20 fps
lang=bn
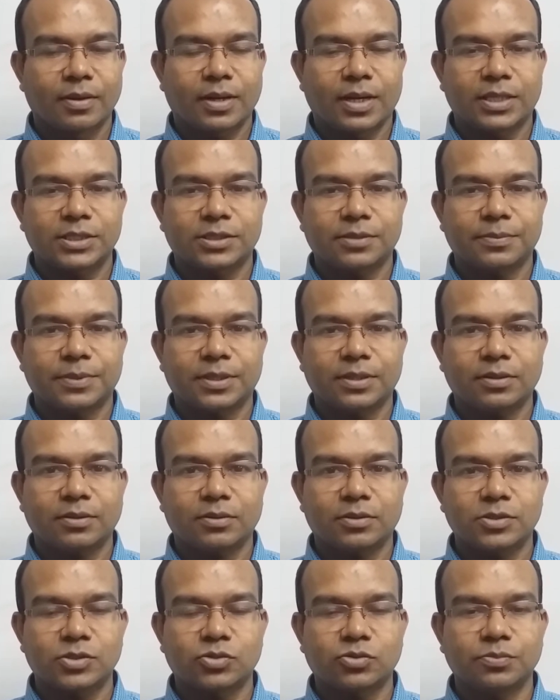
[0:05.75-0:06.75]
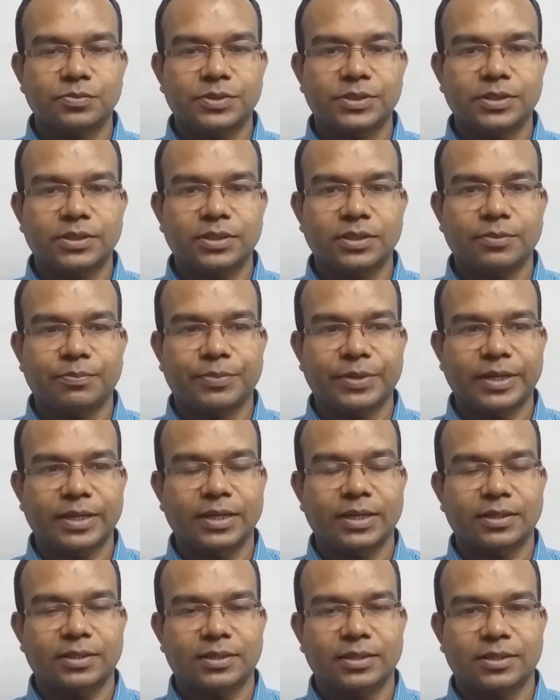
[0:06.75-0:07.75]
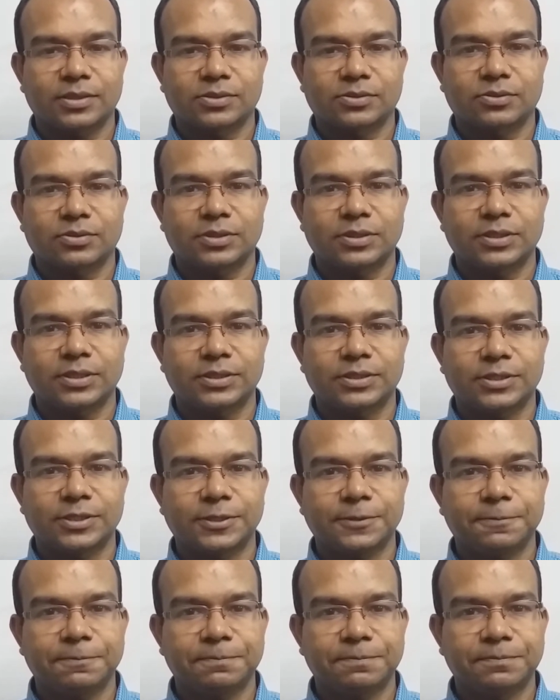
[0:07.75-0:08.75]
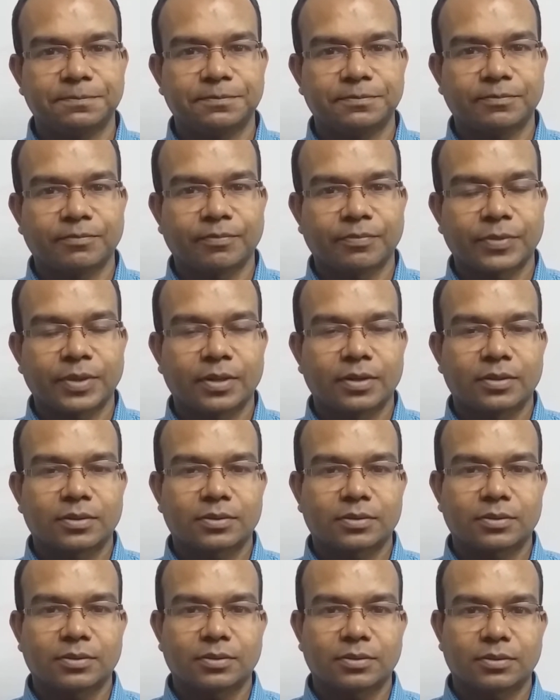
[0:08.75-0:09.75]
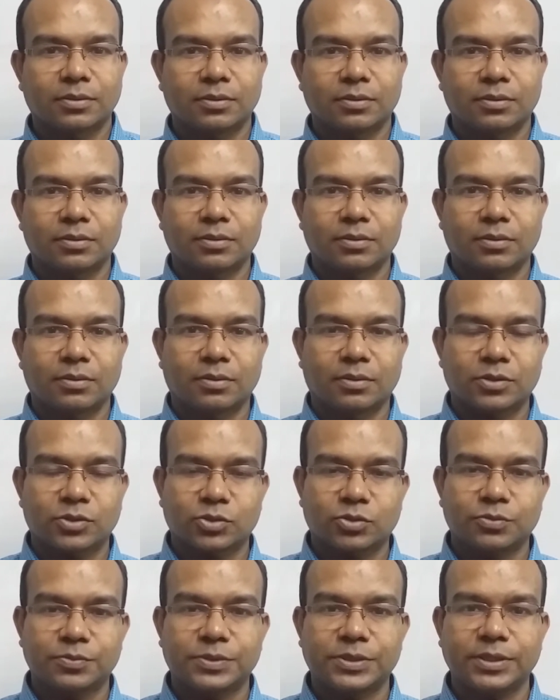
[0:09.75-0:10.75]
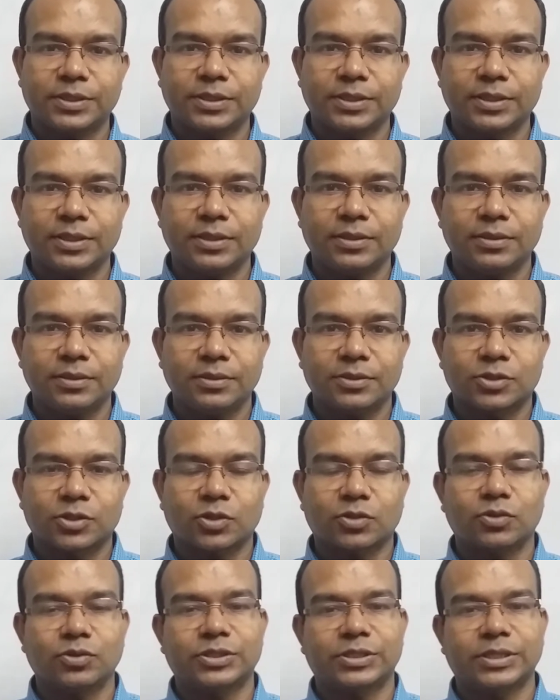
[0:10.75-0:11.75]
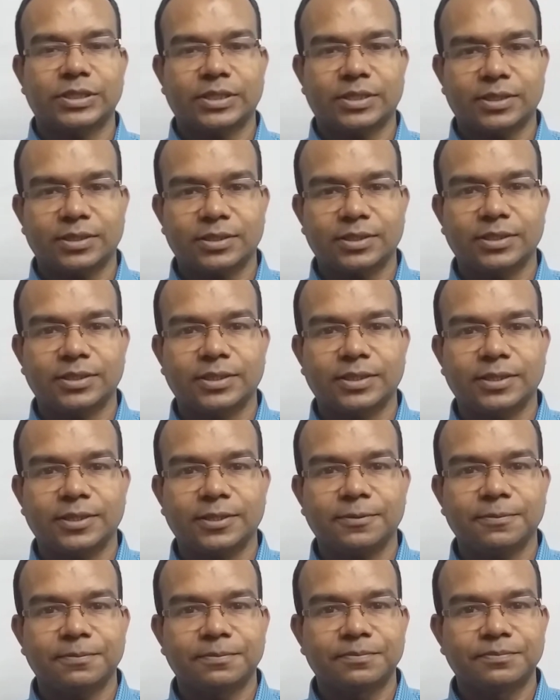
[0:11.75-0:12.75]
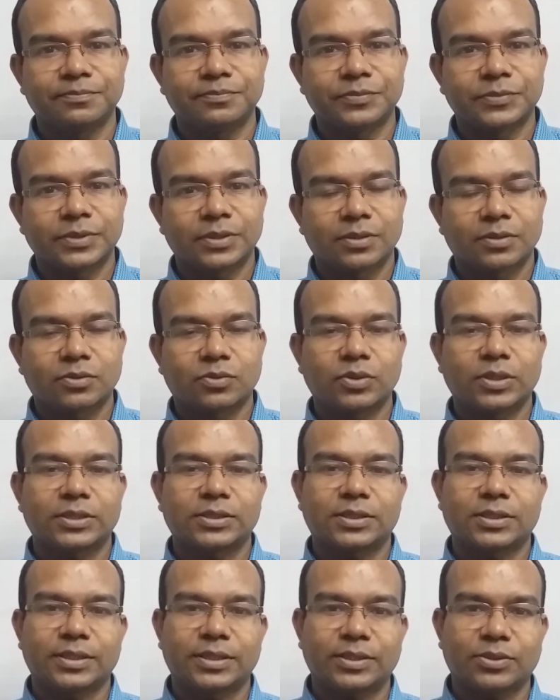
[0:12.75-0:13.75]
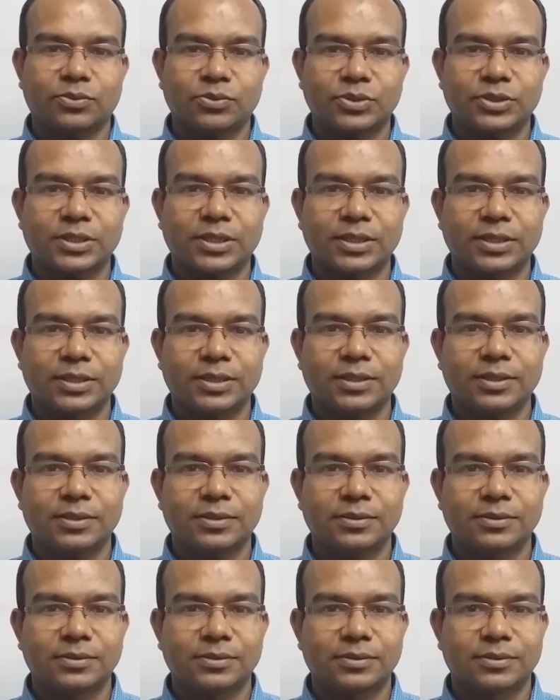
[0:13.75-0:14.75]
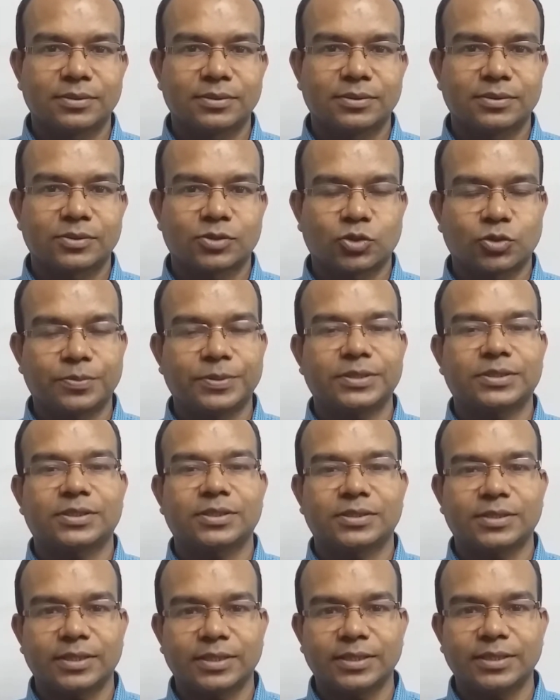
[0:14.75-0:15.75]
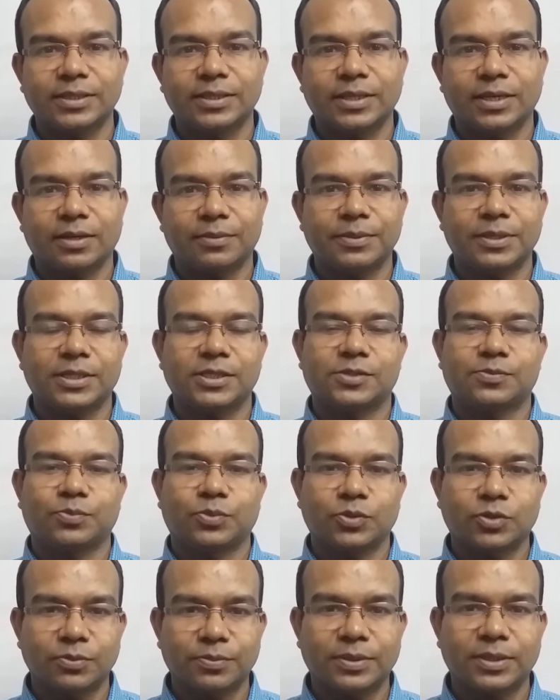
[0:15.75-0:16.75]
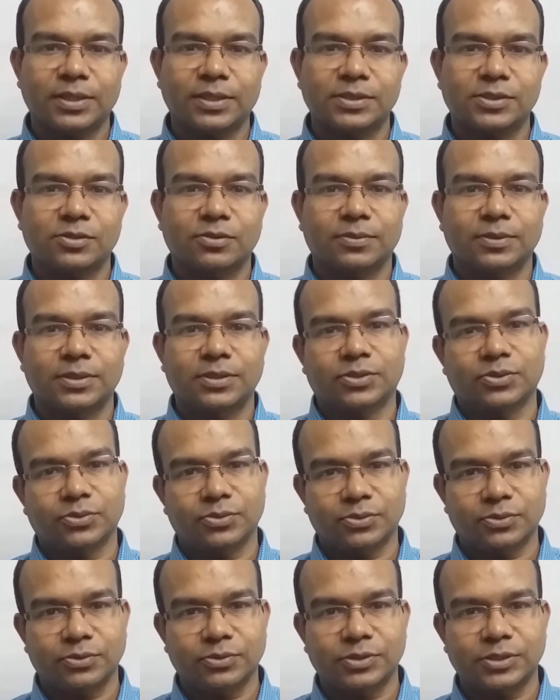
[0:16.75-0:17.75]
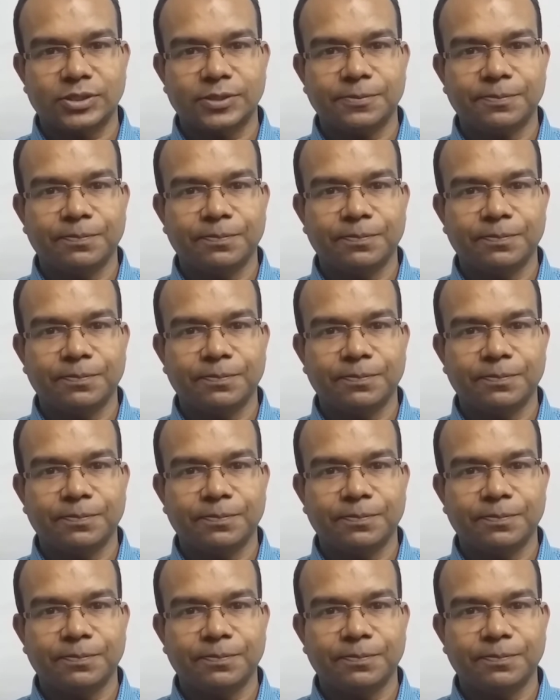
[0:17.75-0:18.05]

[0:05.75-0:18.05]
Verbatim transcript: আজ আমরা অষ্টম শ্রেণীর বিজ্ঞান ক্লাস করতে যাচ্ছি তো অষ্টম শ্রেণীর সকল শিক্ষার্থীদের দুই সালের শুভেচ্ছা জানিয়ে আমি আজ প্রথম ক্লাস তোমাদের শুরু করছি